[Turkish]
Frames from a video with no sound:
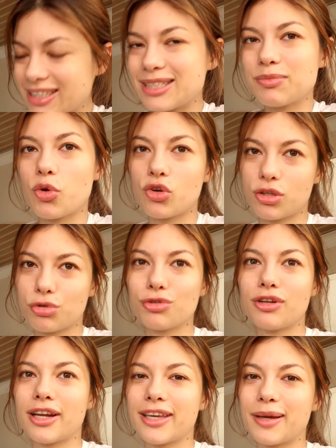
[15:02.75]
Şimdi ortak
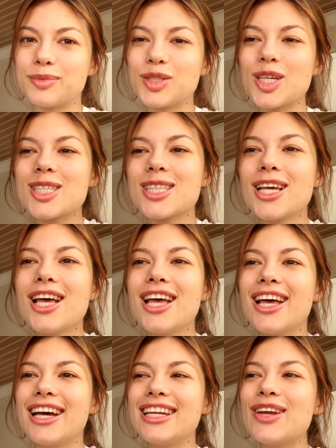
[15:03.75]
olarak yapacağız.
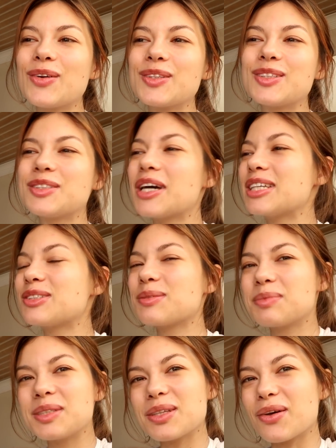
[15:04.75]
Yani e, ne oldu şu an
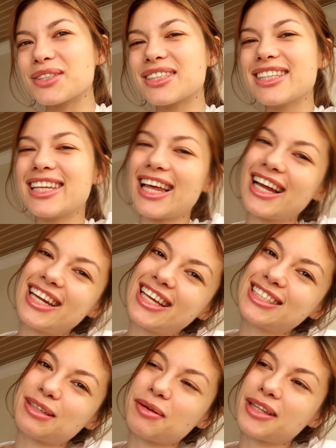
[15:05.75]
sürpriz olsun.
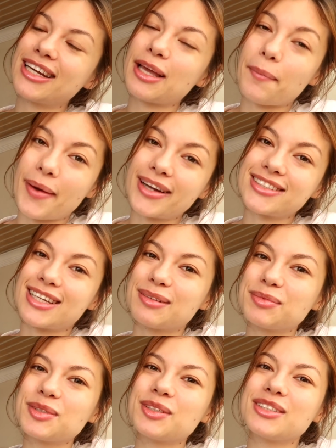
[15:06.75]
İlerleyen zamanlarda yaparsak
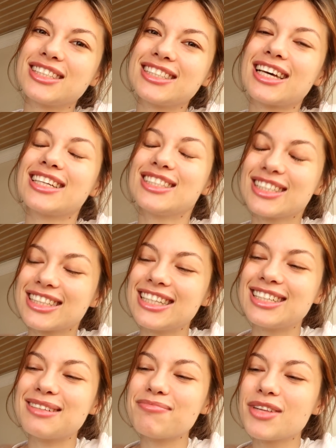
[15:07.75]
bunu size
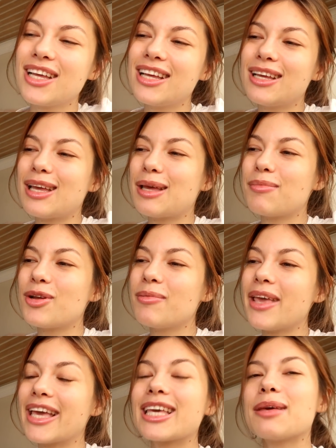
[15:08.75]
açıklarım. E, böyle
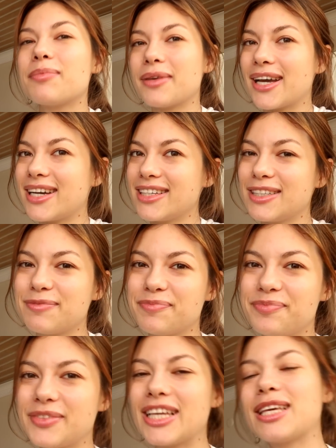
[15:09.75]
bir ekip yani.
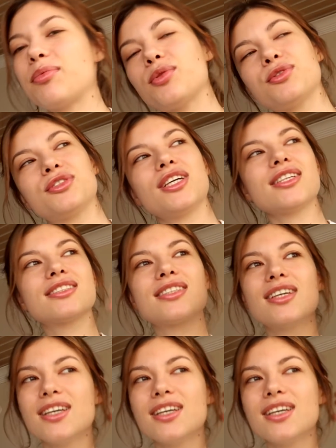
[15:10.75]
Ekip olacağız.